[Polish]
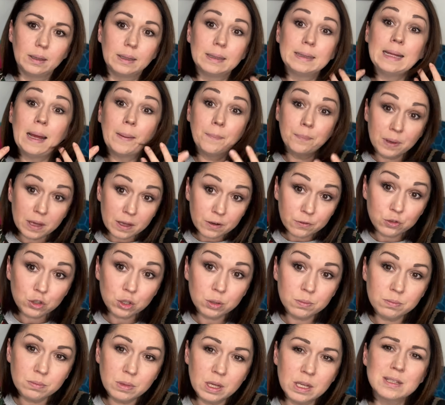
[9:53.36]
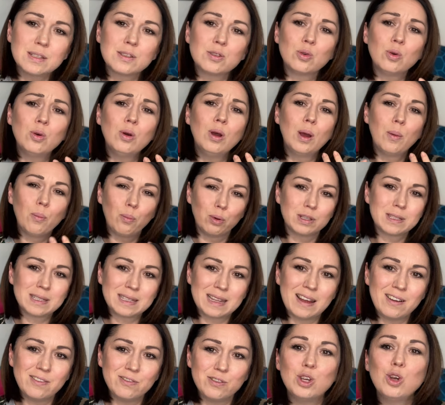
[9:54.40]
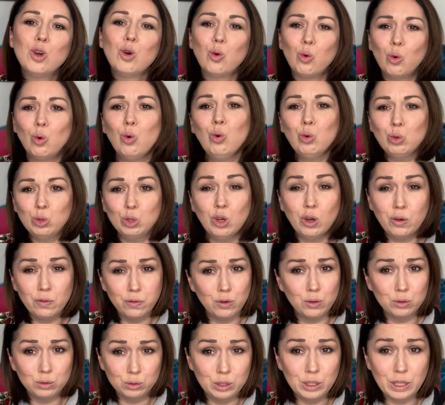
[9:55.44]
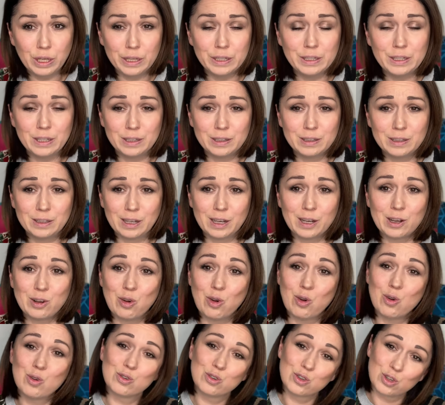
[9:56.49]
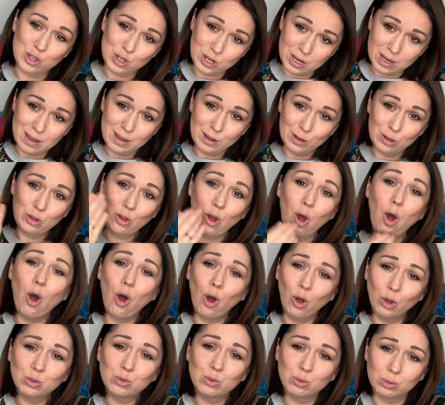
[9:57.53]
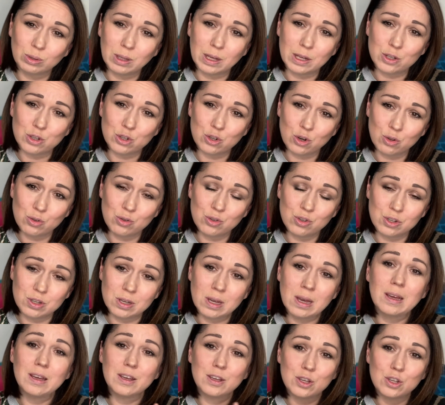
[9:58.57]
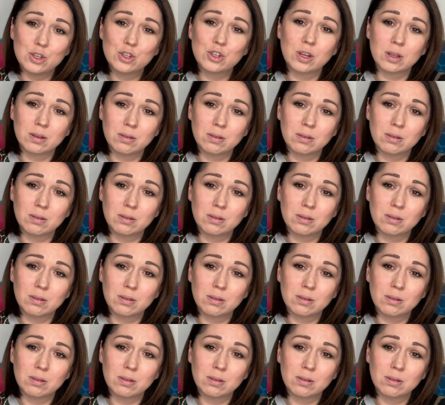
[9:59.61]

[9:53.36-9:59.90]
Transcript: Na pierwszym miejscu postawi udowodnienie tego, że to on tutaj rządzi i że